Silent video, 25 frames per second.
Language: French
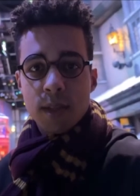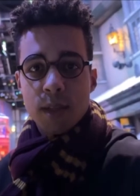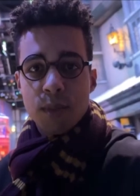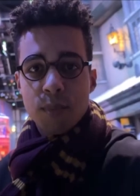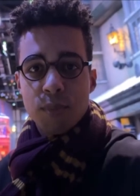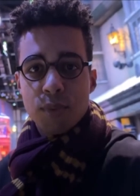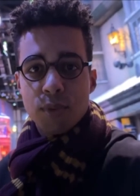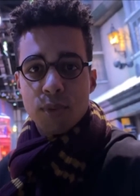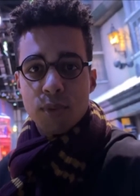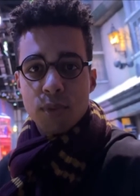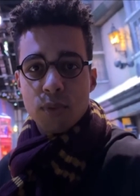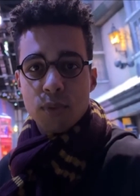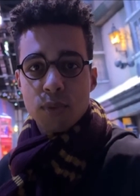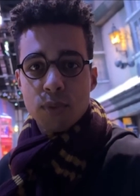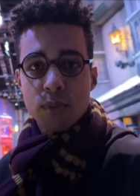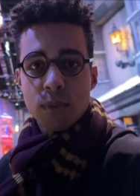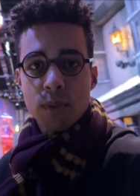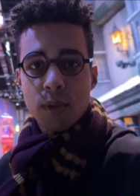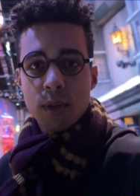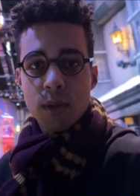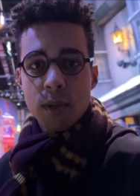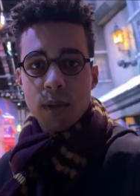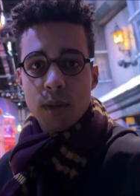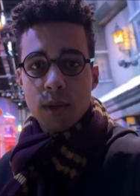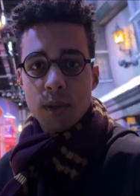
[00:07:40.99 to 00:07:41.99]
Et puis surtout,
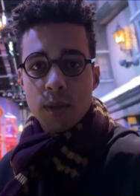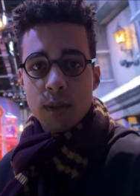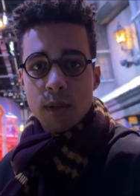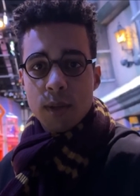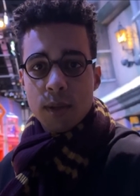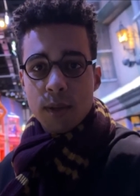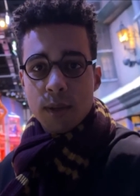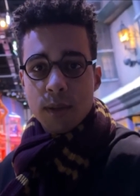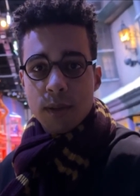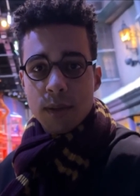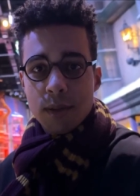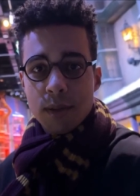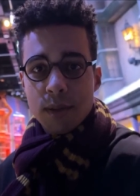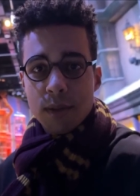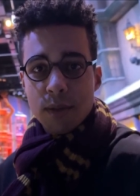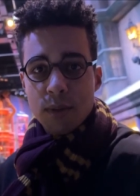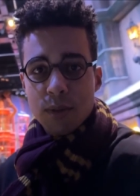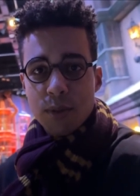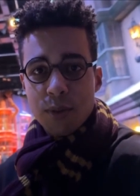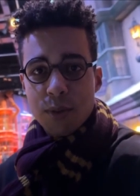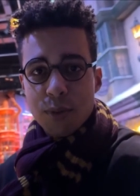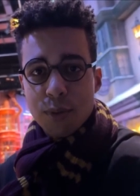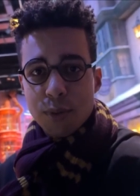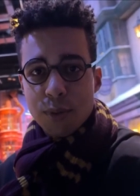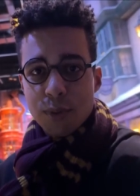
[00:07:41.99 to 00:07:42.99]

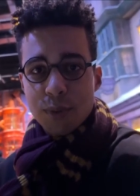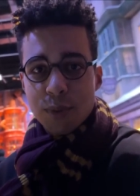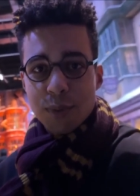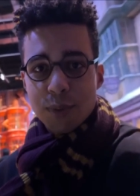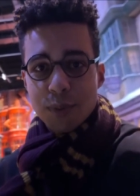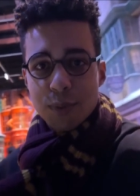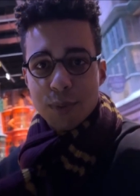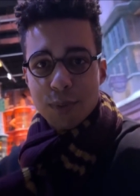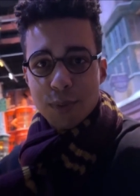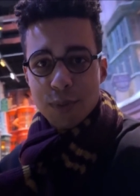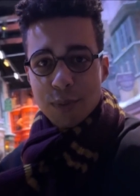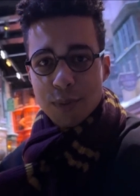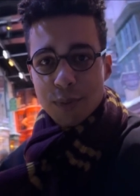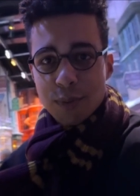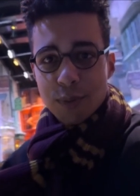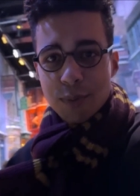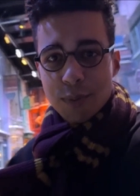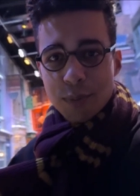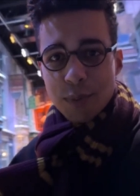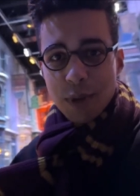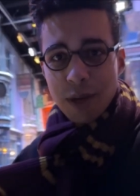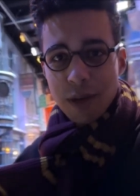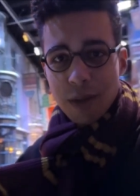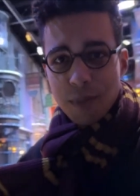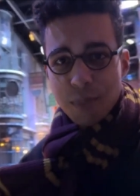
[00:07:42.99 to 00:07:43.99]
euh,
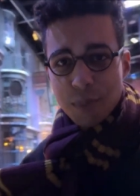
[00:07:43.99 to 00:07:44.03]
à la